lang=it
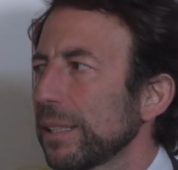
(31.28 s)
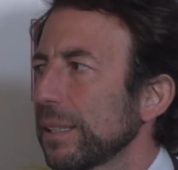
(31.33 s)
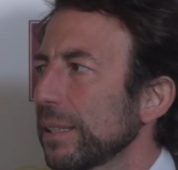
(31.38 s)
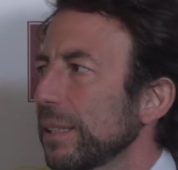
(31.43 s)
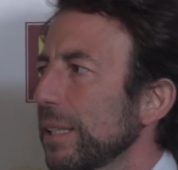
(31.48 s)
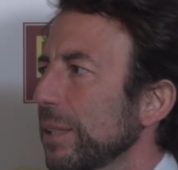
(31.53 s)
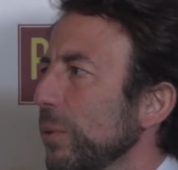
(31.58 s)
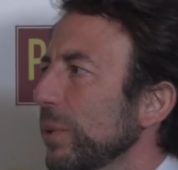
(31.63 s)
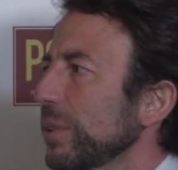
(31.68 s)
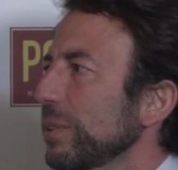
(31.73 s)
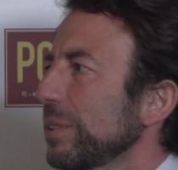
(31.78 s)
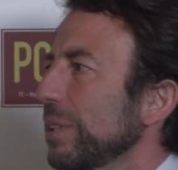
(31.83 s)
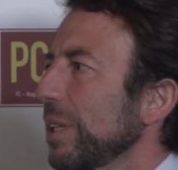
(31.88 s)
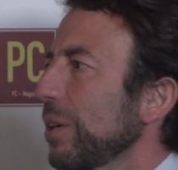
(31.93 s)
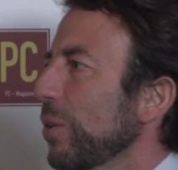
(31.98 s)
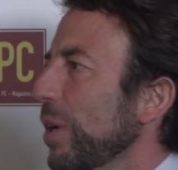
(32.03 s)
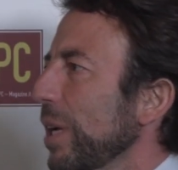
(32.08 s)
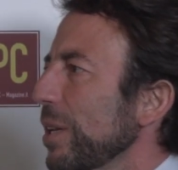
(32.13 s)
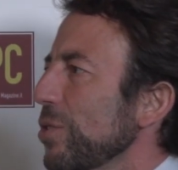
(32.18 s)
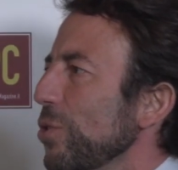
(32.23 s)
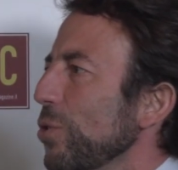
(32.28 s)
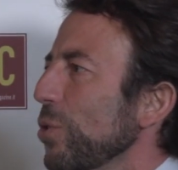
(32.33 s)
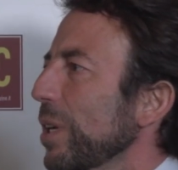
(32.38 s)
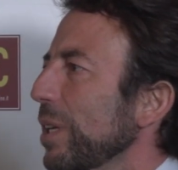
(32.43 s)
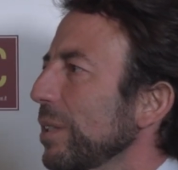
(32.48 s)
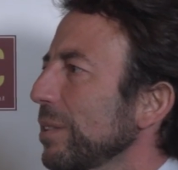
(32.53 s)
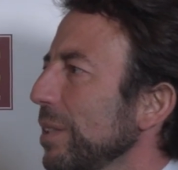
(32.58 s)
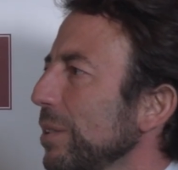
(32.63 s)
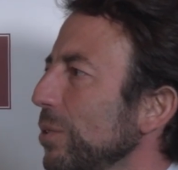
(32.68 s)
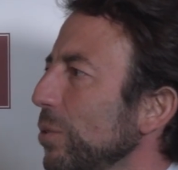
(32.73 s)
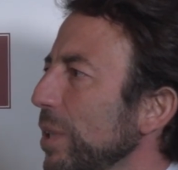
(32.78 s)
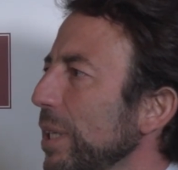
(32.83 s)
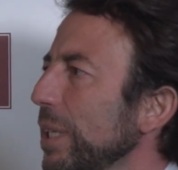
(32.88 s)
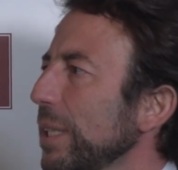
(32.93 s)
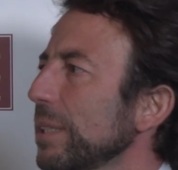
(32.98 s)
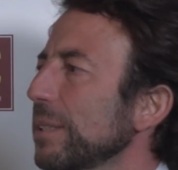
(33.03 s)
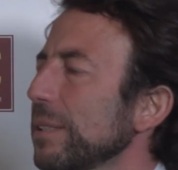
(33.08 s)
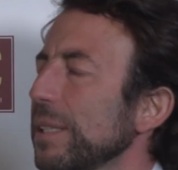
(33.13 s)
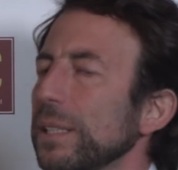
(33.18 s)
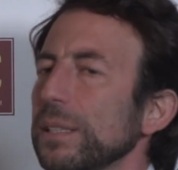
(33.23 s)
da questa occasione che è stata
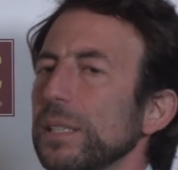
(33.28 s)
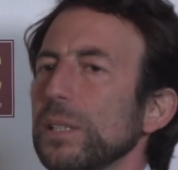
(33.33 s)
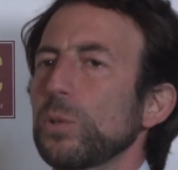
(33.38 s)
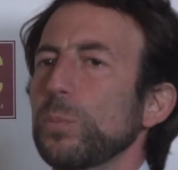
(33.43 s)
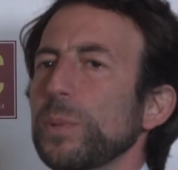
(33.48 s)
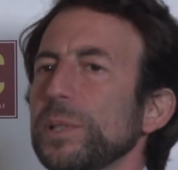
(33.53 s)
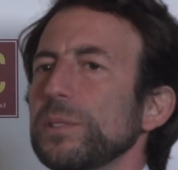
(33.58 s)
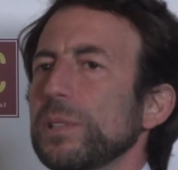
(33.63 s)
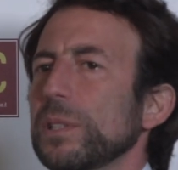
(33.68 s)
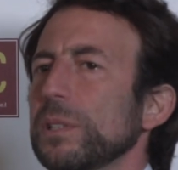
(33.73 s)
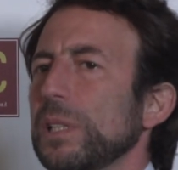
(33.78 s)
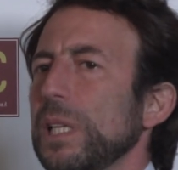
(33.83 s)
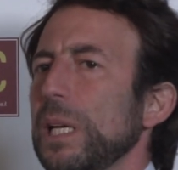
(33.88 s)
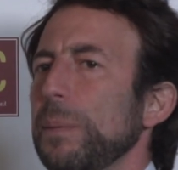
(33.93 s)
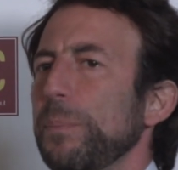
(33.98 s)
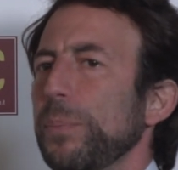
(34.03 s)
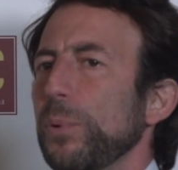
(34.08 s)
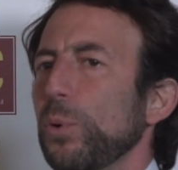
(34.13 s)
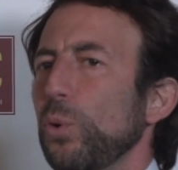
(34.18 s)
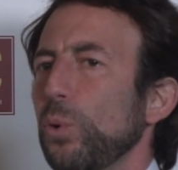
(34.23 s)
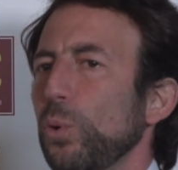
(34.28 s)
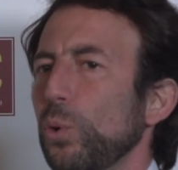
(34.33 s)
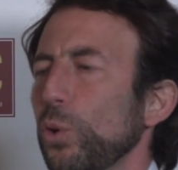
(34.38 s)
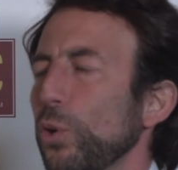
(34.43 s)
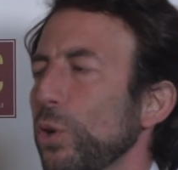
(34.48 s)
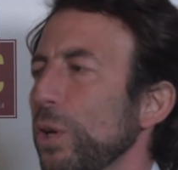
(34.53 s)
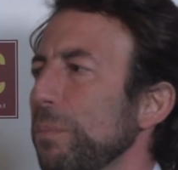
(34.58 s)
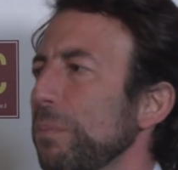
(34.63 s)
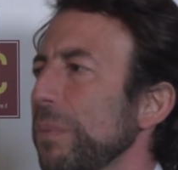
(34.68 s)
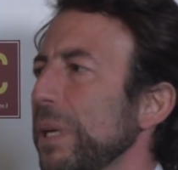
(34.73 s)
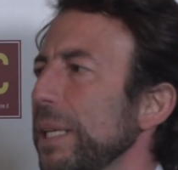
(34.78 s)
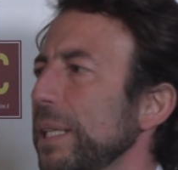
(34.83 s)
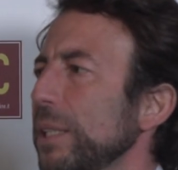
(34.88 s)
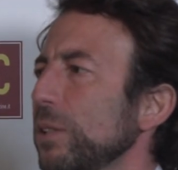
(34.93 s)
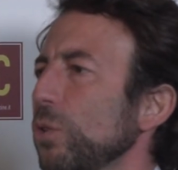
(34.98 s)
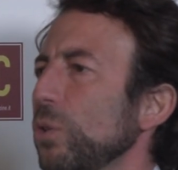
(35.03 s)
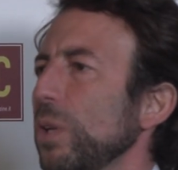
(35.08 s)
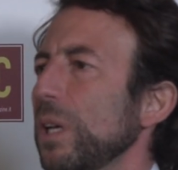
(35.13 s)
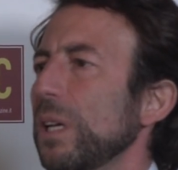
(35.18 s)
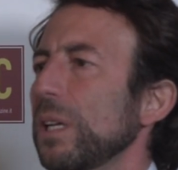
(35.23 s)
organizzata a Roma Startup, onore e
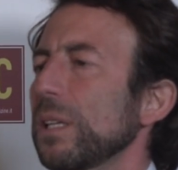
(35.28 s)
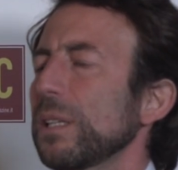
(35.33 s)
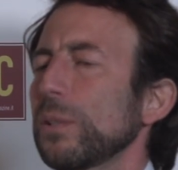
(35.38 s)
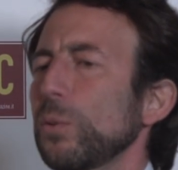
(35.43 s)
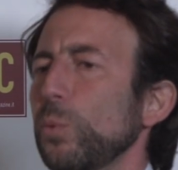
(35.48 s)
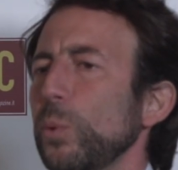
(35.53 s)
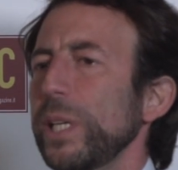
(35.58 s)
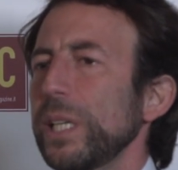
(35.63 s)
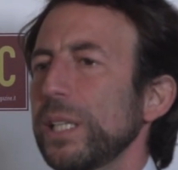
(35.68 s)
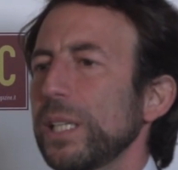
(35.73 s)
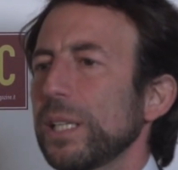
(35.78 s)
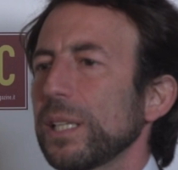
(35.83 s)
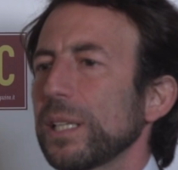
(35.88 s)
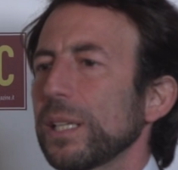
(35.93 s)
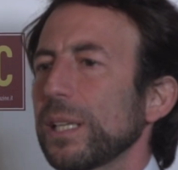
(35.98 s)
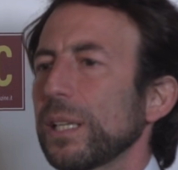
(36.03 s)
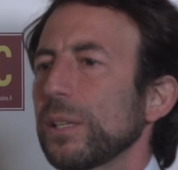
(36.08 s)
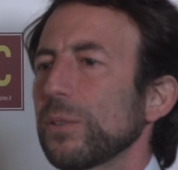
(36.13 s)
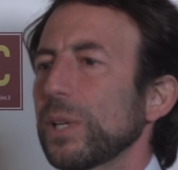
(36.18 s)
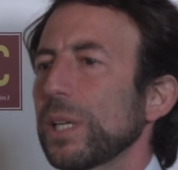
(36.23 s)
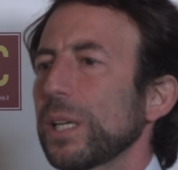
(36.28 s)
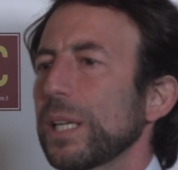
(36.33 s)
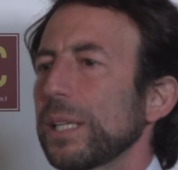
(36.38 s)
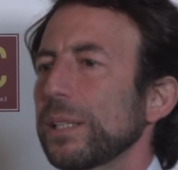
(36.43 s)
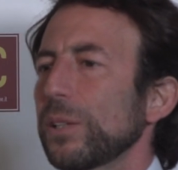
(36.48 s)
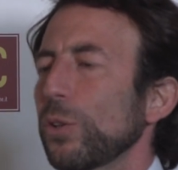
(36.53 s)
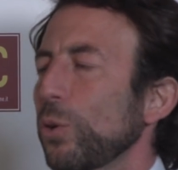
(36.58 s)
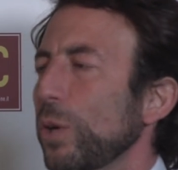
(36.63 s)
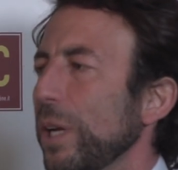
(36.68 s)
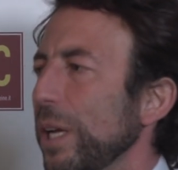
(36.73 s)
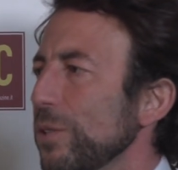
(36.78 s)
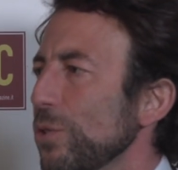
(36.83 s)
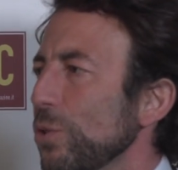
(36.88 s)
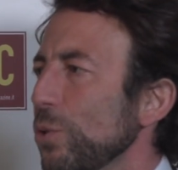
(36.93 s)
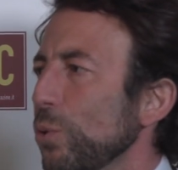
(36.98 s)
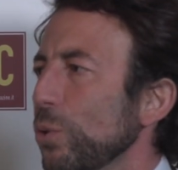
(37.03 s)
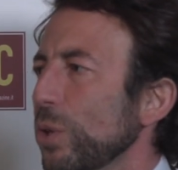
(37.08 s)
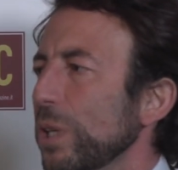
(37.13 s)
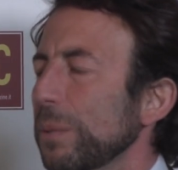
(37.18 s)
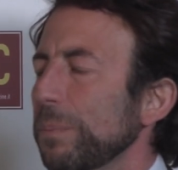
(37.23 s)
merito, la WIC è una grande
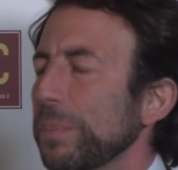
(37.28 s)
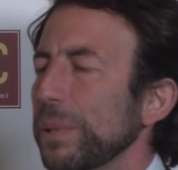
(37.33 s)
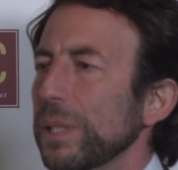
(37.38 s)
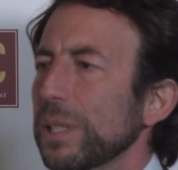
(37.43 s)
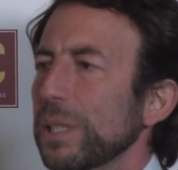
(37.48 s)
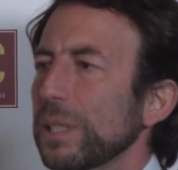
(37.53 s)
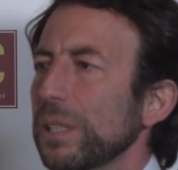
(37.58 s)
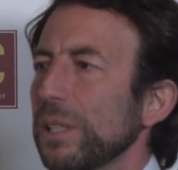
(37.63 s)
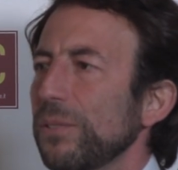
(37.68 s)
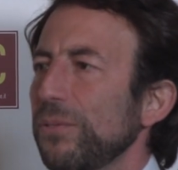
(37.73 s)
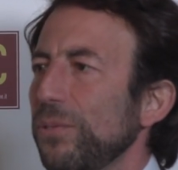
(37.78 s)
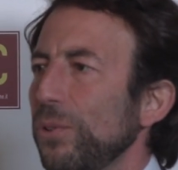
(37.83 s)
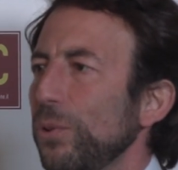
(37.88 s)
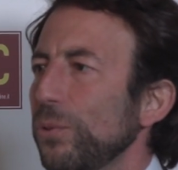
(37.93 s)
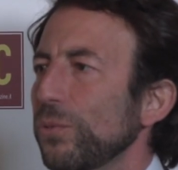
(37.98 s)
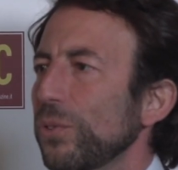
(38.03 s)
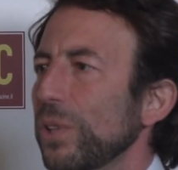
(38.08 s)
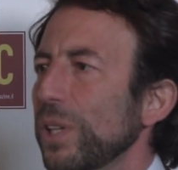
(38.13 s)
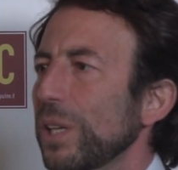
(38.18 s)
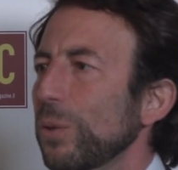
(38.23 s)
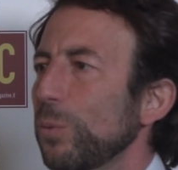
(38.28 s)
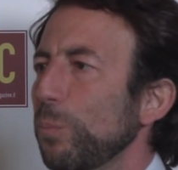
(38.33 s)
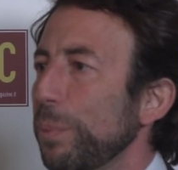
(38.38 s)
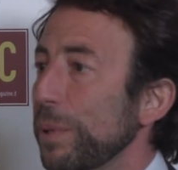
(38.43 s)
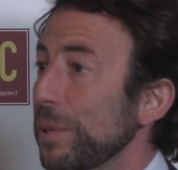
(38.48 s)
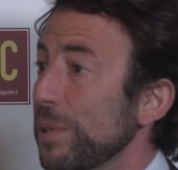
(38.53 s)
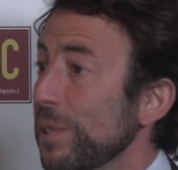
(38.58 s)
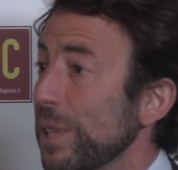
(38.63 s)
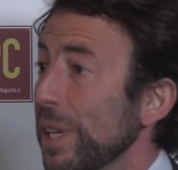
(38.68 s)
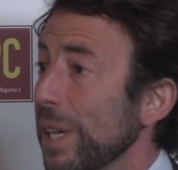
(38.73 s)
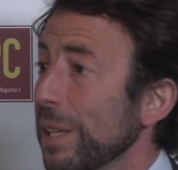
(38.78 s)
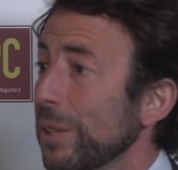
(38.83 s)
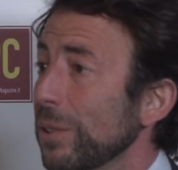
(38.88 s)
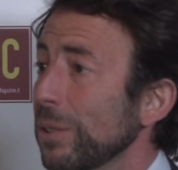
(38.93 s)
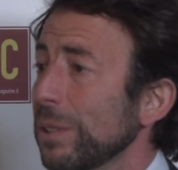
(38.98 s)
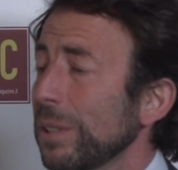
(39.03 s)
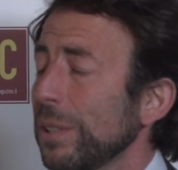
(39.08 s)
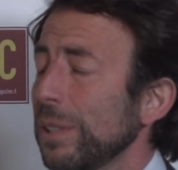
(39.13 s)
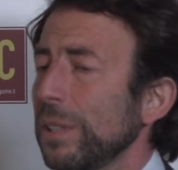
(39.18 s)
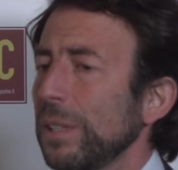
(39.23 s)
occasione per diffondere un pensiero